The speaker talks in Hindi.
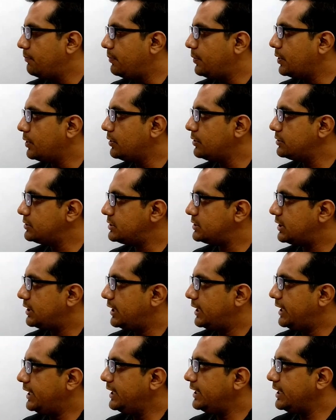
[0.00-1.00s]
बिकॉज
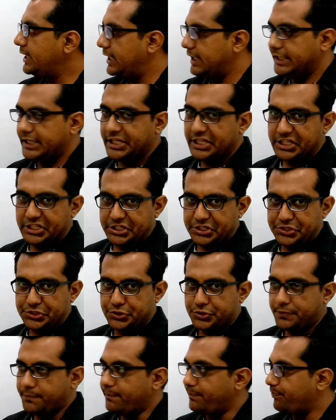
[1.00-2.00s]
इन
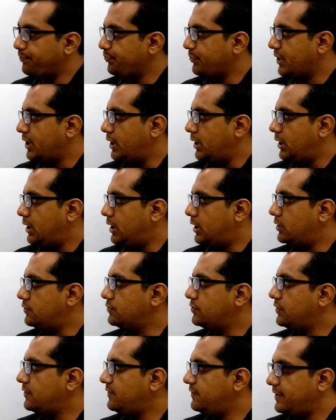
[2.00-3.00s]
इंटीग्रेशन
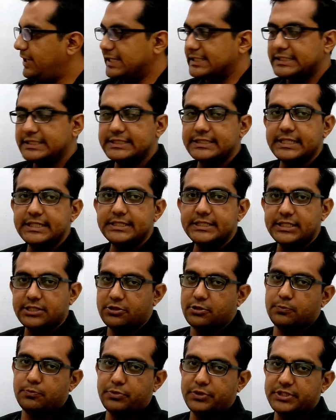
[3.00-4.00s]
आउट ऑफ एक्सरसाइज
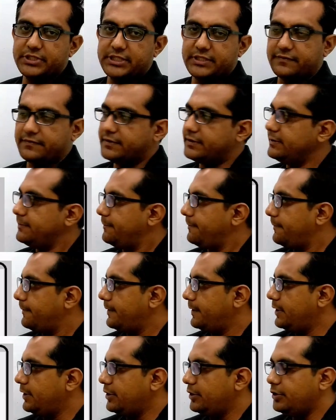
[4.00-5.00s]
7.7
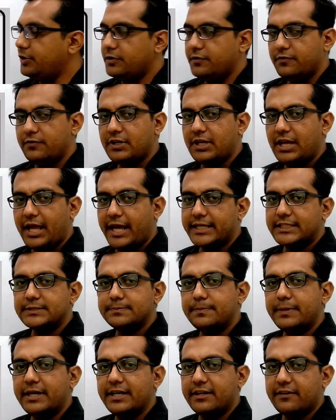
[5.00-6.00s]
यू विल
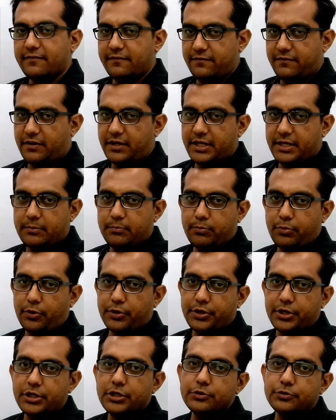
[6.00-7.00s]
एक्सपेक्ट वन
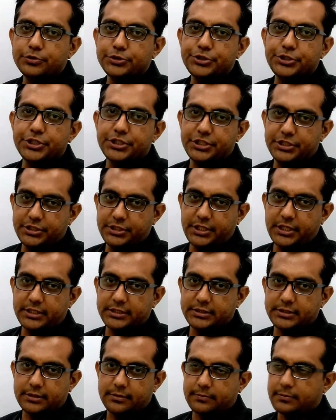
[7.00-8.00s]
इम्पॉर्टेंट क्वेश्चन इन द
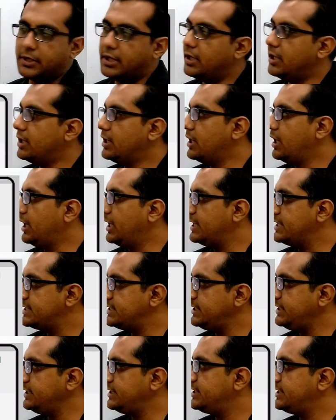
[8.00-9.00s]
एग्जाम
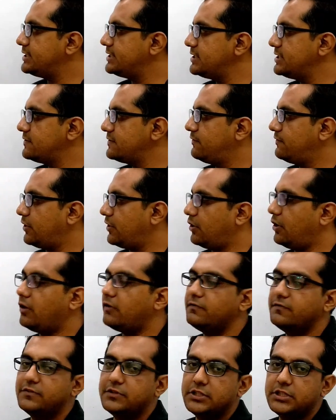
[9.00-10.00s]
सी दिस इज वन
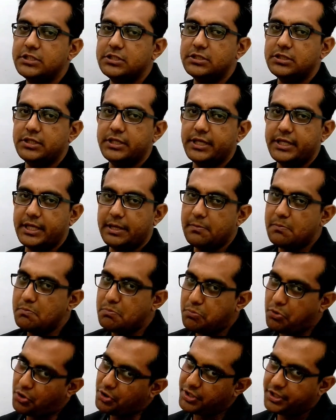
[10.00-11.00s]
ऑफ द
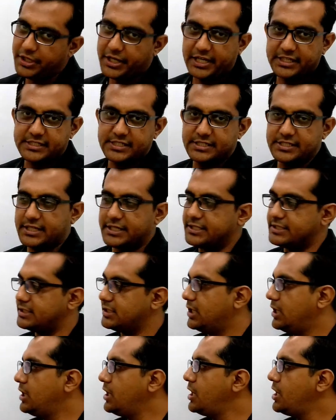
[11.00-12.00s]
इम्पॉर्टेंट एक्सरसाइज
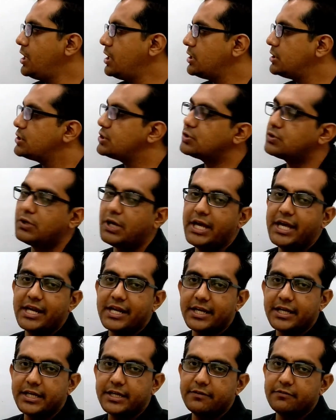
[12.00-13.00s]
सो आई
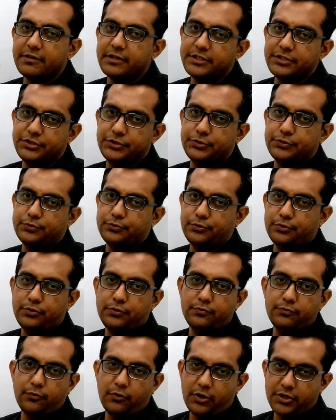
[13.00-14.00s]
रिक्वेस्ट यू
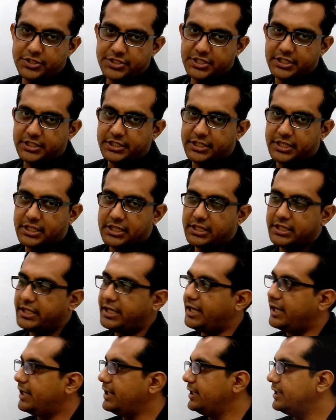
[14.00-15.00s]
टू वॉच इट टिल
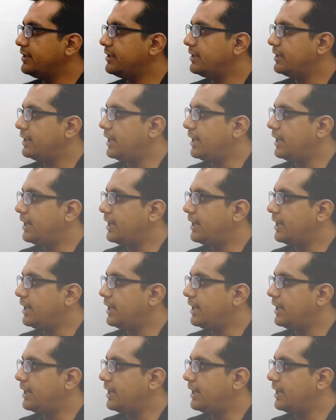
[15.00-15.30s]
द एंड